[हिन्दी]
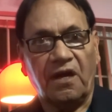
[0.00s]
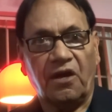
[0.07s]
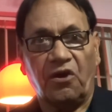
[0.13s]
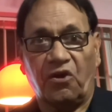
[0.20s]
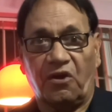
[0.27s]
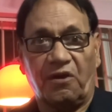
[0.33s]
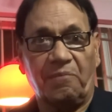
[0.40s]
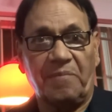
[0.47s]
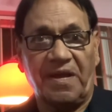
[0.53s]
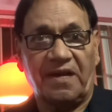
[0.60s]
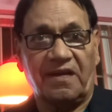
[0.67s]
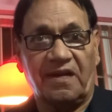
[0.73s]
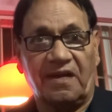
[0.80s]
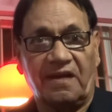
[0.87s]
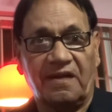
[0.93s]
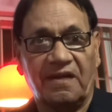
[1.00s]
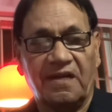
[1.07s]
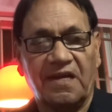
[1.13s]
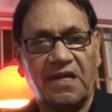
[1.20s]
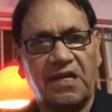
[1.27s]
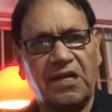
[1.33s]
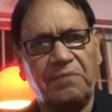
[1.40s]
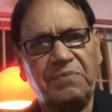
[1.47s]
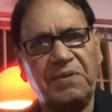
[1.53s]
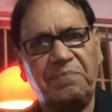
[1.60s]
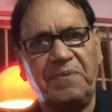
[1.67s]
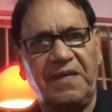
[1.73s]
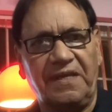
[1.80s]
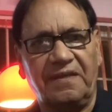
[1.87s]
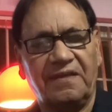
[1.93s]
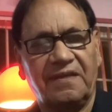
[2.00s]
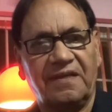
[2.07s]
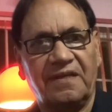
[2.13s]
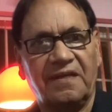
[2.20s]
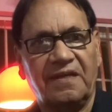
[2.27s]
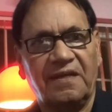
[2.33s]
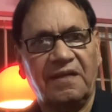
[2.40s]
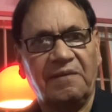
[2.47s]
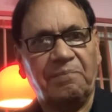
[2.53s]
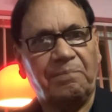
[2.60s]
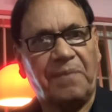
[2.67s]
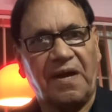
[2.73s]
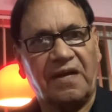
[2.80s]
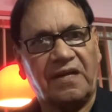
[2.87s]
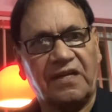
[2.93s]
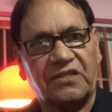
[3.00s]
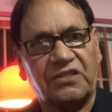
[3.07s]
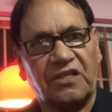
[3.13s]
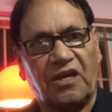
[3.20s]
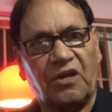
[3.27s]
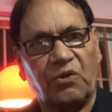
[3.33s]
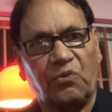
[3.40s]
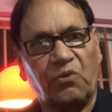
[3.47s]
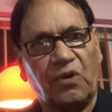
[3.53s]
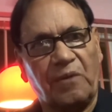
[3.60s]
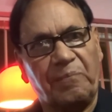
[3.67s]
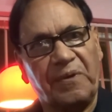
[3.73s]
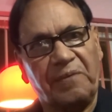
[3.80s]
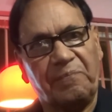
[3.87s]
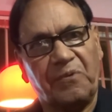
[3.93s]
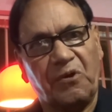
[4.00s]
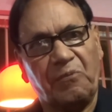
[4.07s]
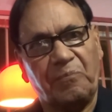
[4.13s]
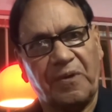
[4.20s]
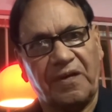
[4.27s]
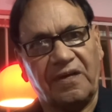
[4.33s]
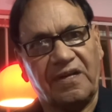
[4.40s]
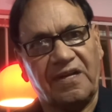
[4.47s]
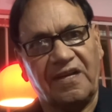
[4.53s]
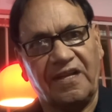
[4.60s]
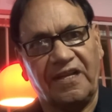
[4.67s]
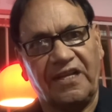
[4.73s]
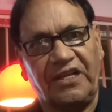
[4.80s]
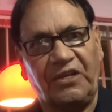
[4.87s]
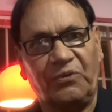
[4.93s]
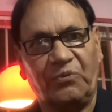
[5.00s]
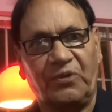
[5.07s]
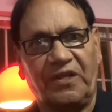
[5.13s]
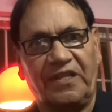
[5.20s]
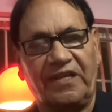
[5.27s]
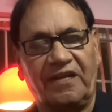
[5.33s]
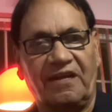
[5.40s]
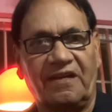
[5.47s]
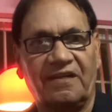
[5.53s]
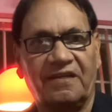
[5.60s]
और अमेरिका कभी भी पाकिस्तान को अपने पाँव पर खड़ा नहीं होने देगा